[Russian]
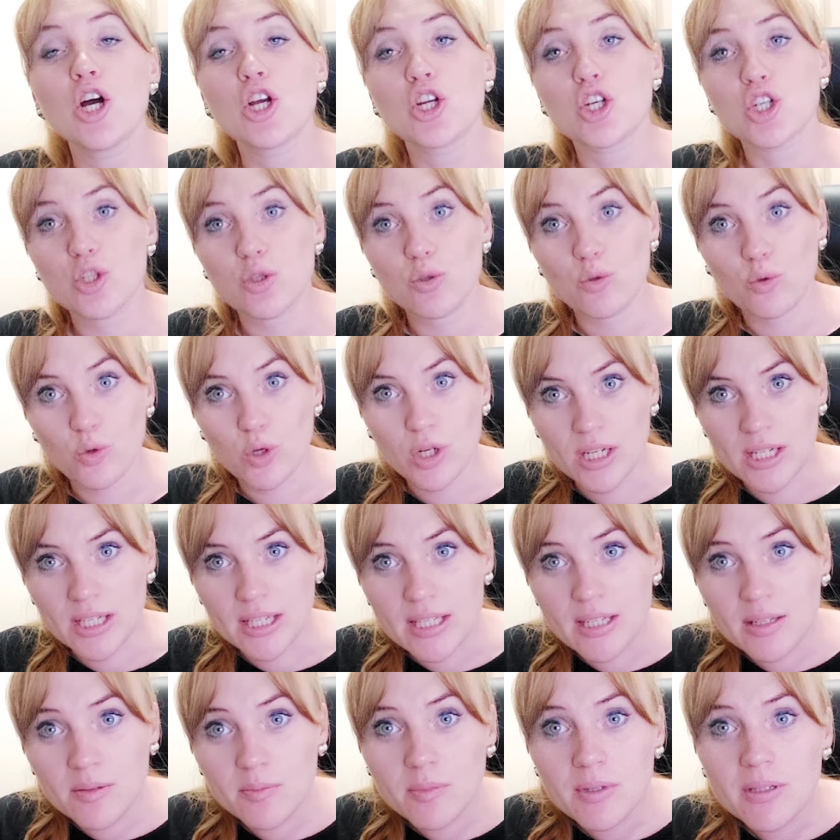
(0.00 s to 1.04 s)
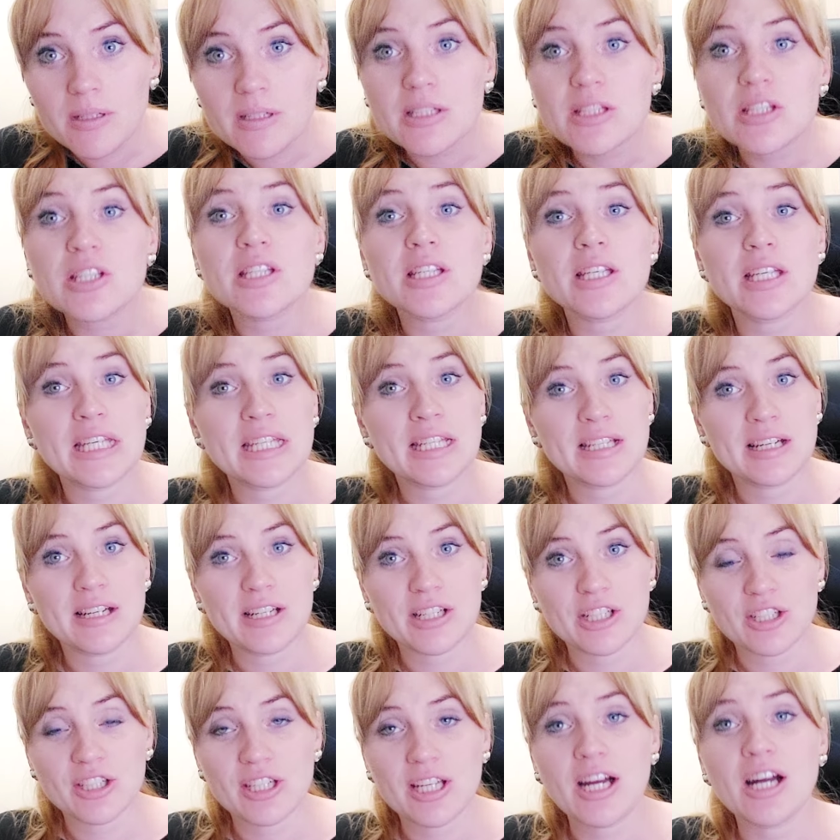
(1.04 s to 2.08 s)
что климакс
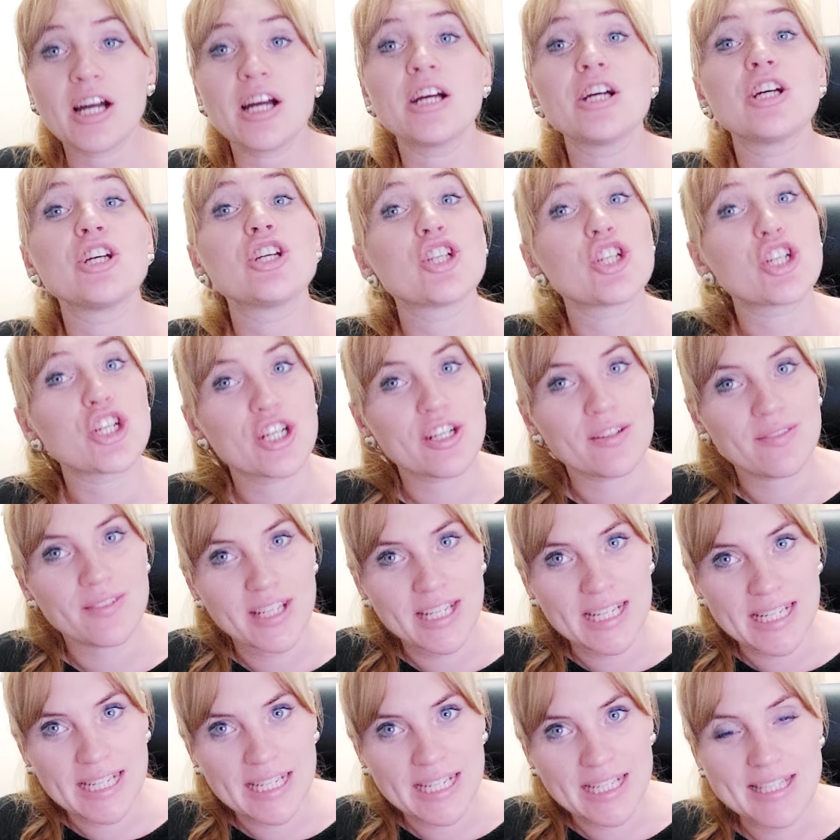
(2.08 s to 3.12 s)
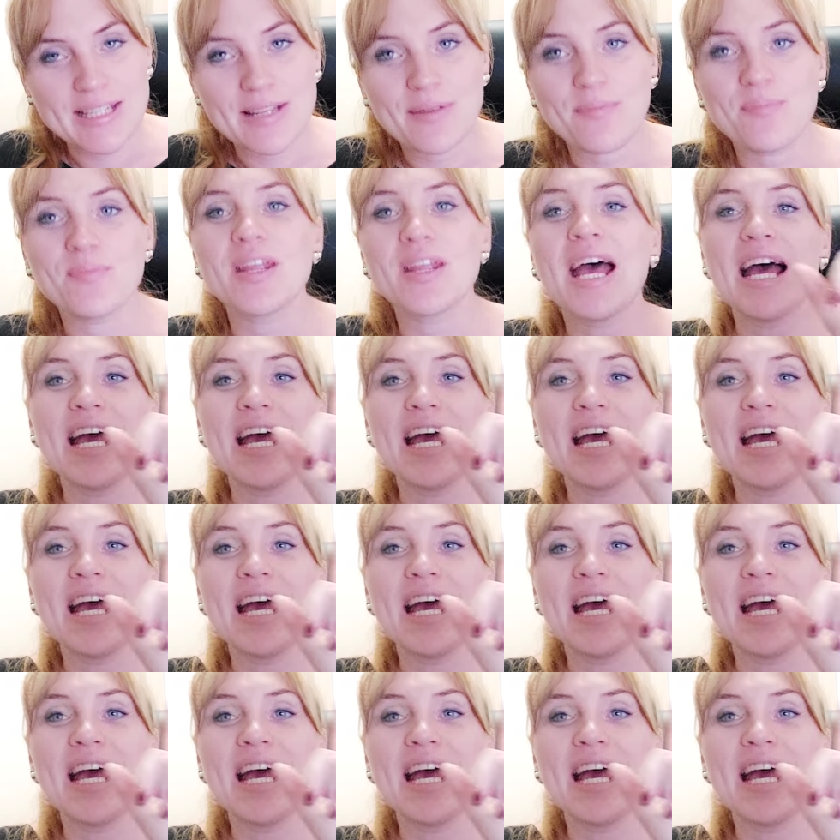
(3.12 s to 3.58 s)
иногда шевелится.